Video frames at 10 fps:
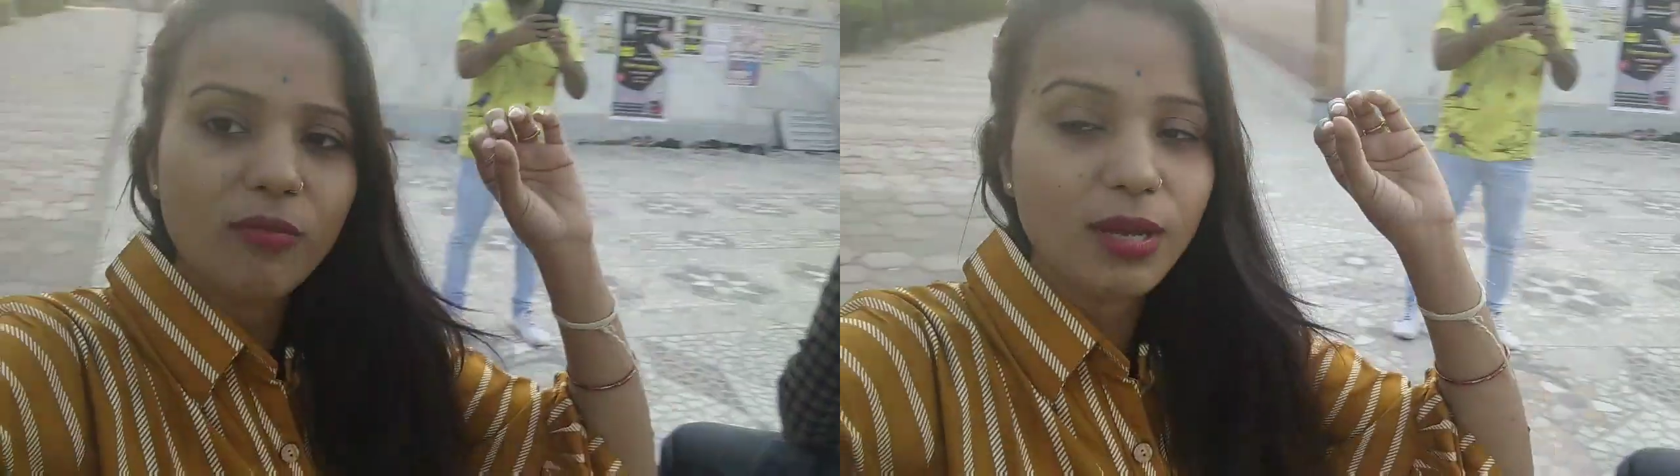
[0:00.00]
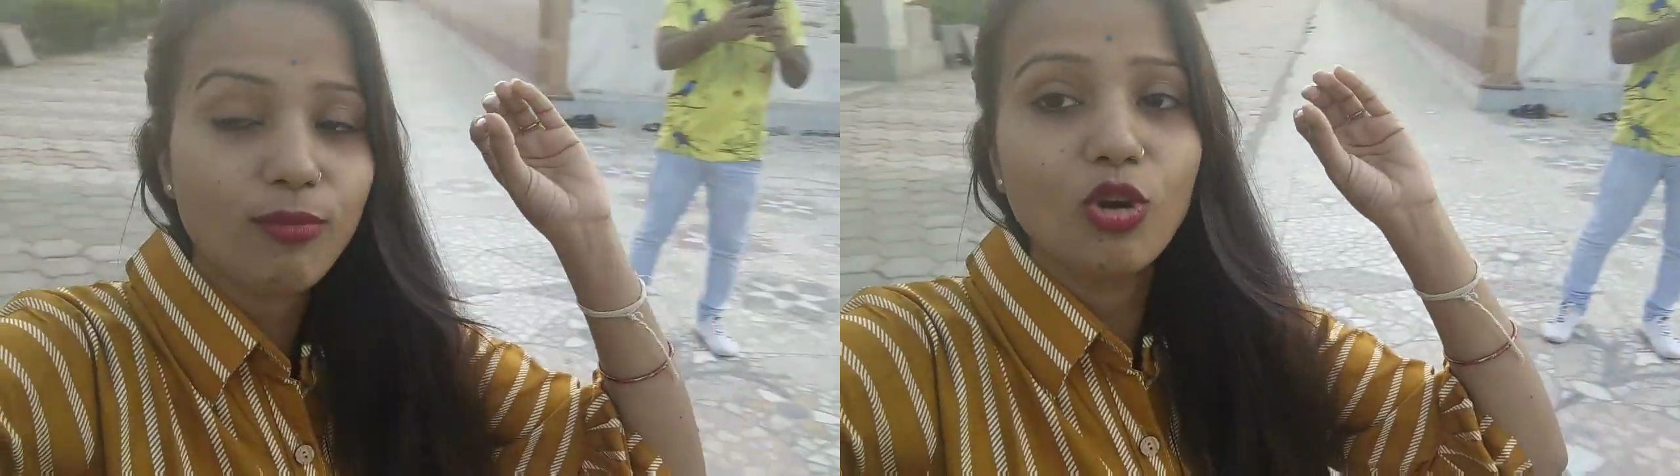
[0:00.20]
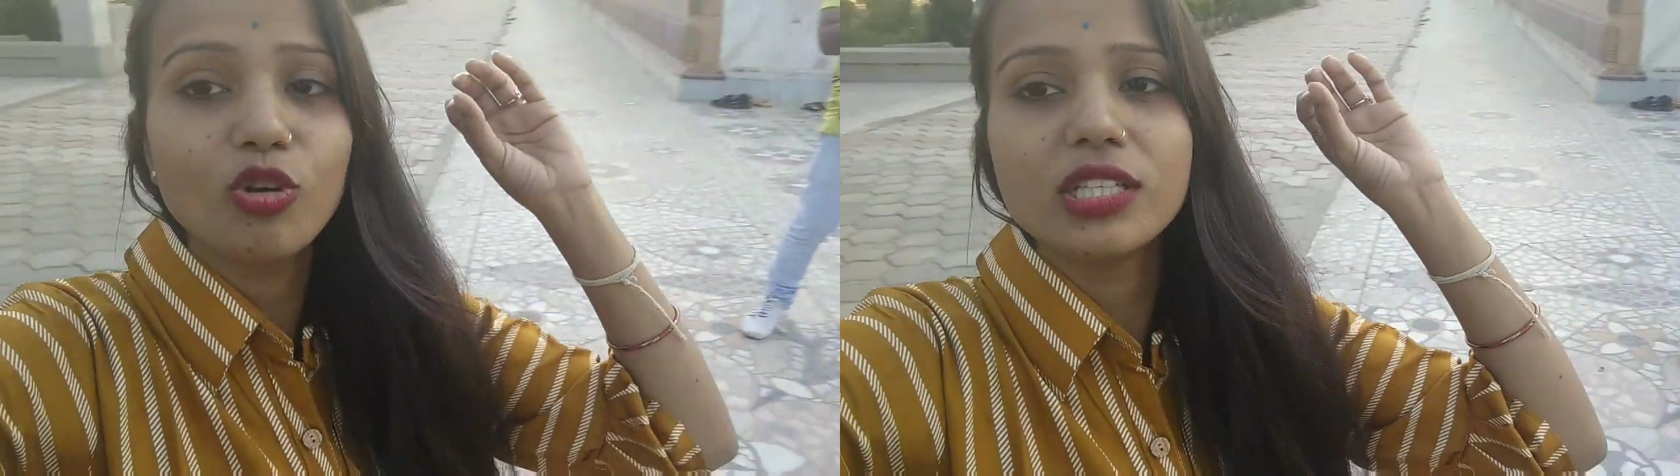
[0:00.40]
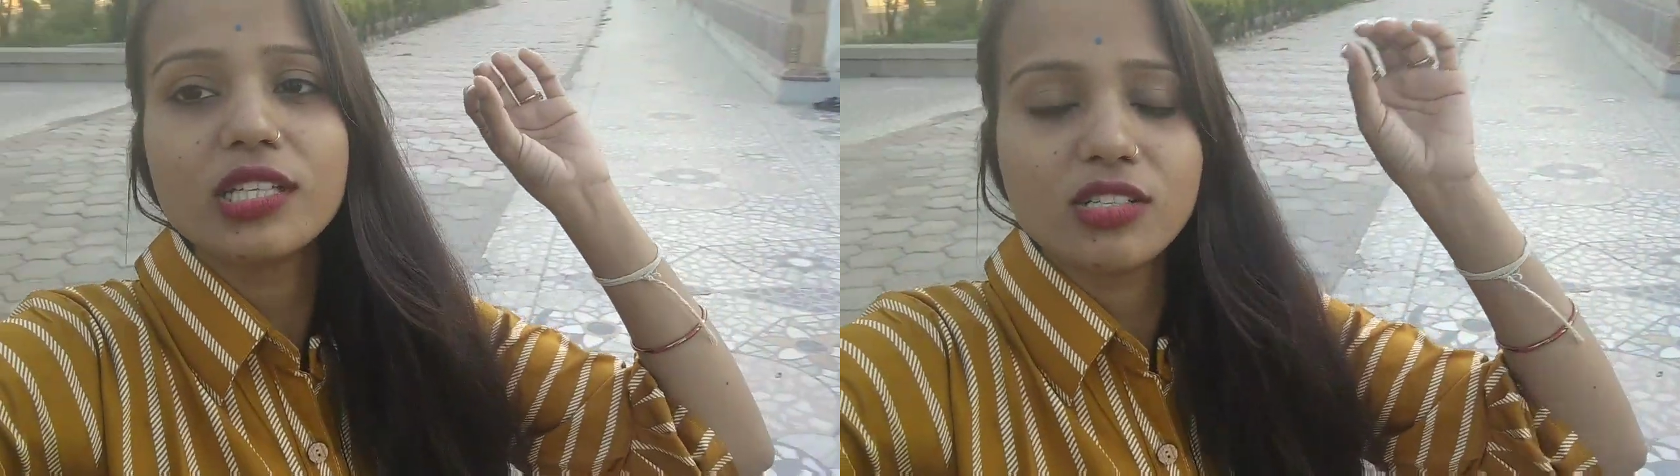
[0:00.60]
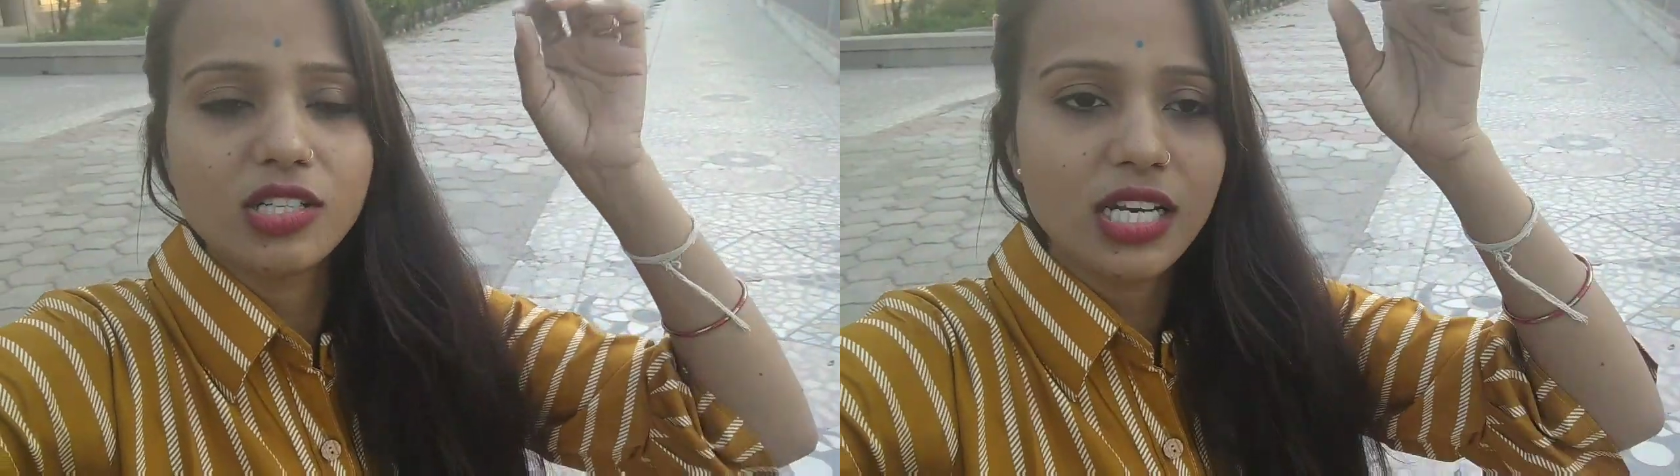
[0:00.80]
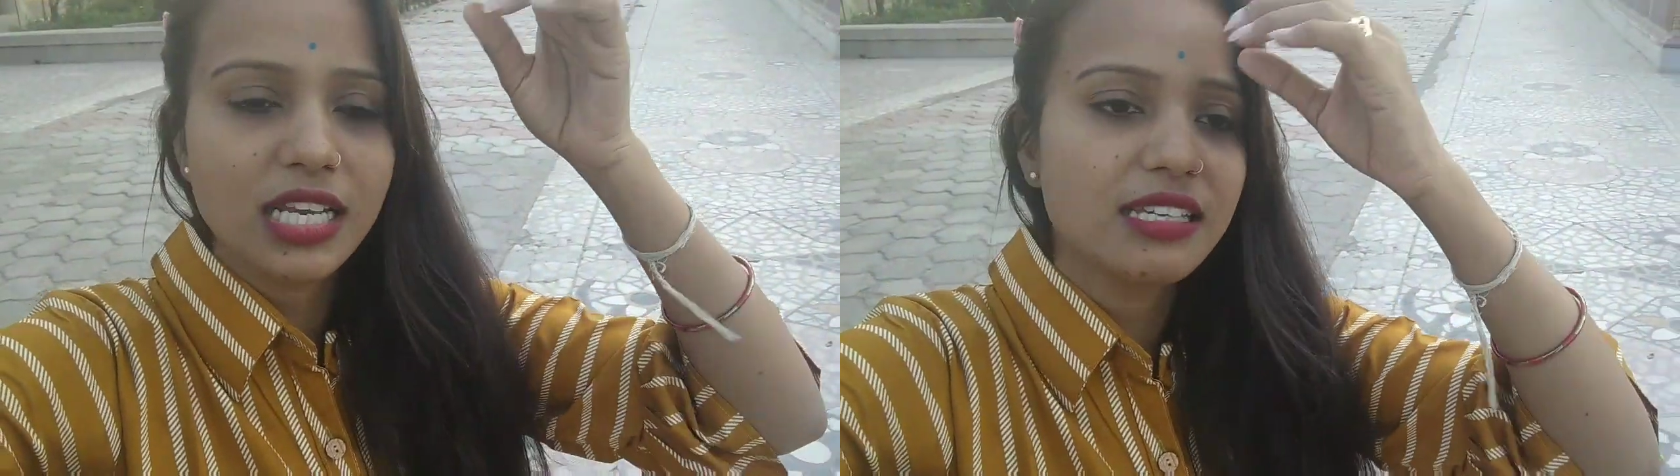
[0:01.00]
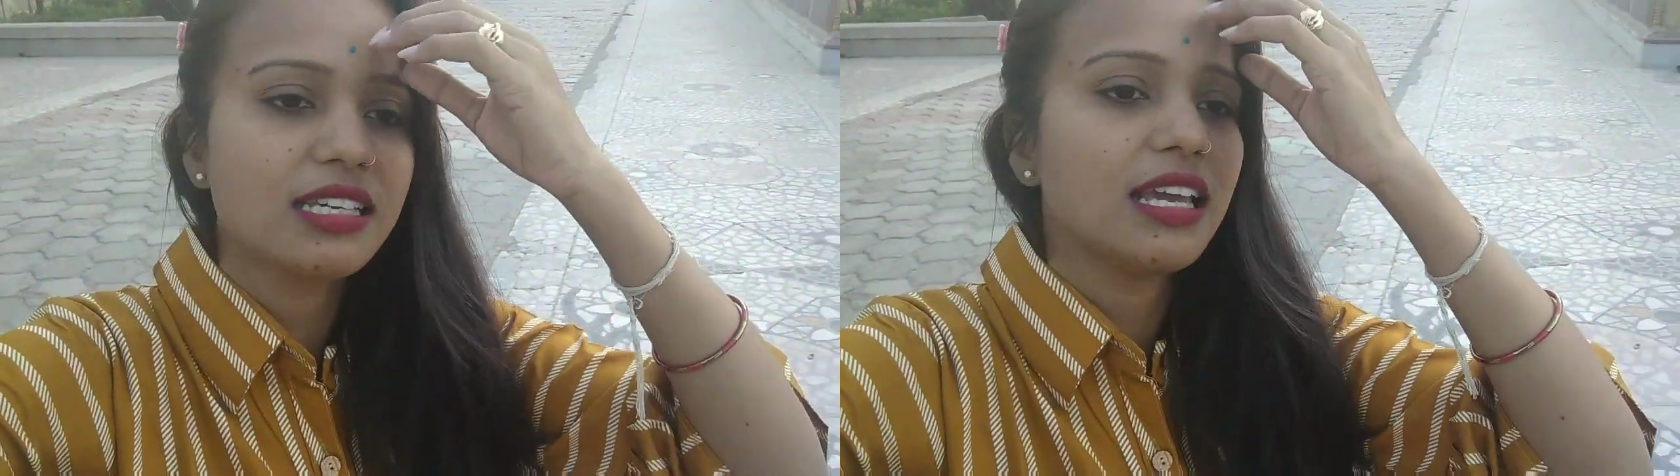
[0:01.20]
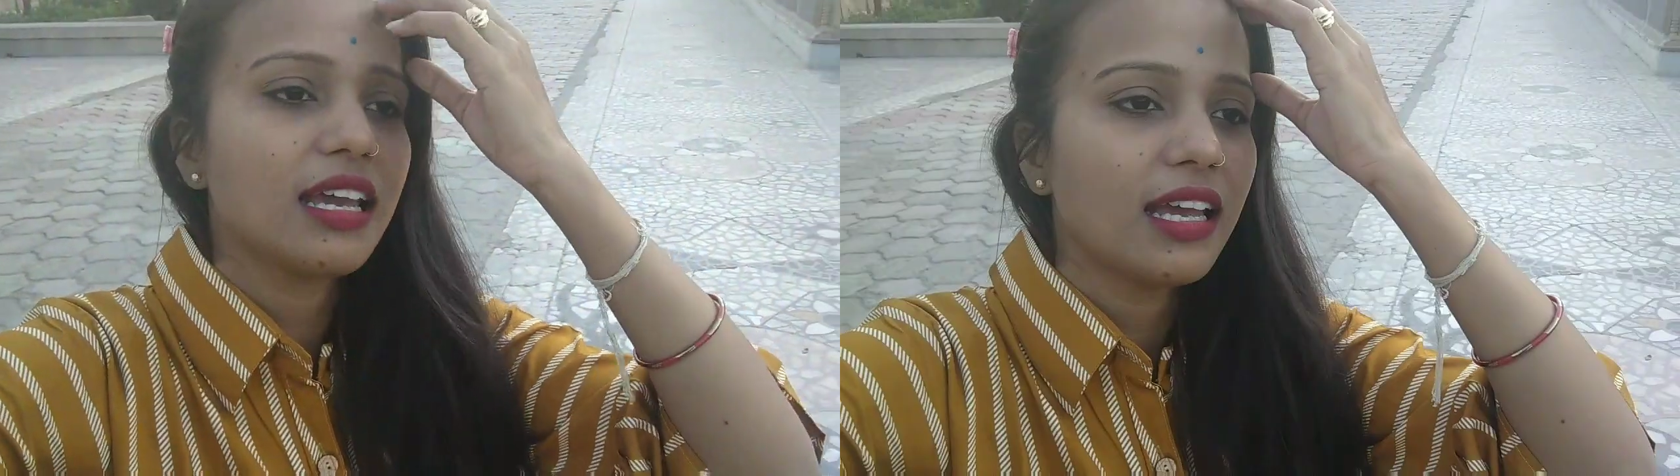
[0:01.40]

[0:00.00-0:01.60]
अभी हम लोगों ने दर्शन नहीं किए